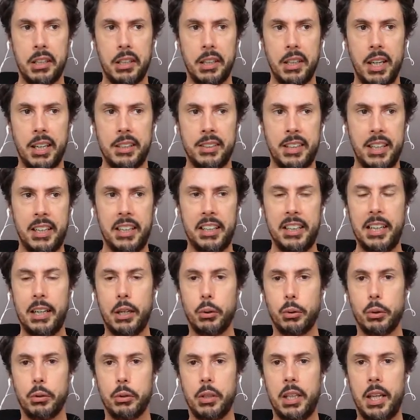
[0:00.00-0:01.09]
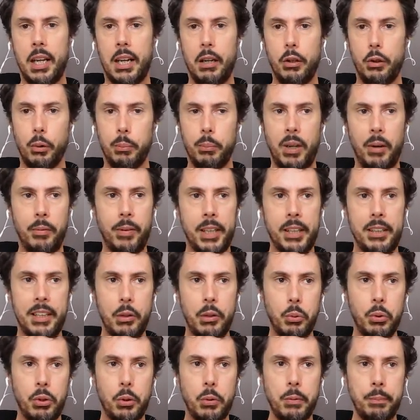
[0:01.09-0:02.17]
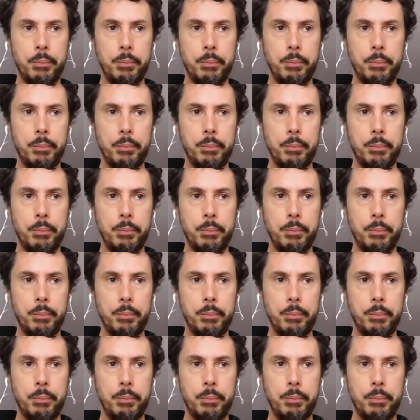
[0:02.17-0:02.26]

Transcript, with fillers: es de enero del 2021